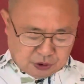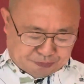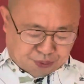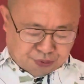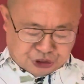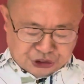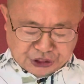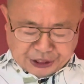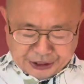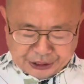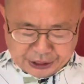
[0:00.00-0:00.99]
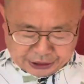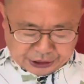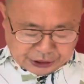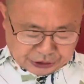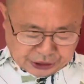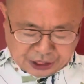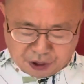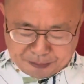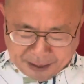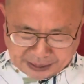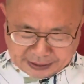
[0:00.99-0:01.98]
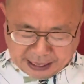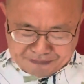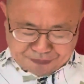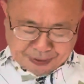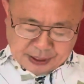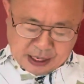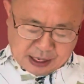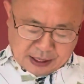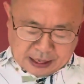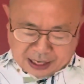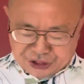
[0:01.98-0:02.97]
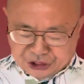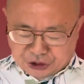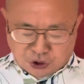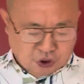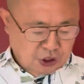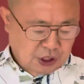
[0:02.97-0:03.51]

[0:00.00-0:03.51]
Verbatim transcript: 普京呢，可能要蛮干，呃，而且呢，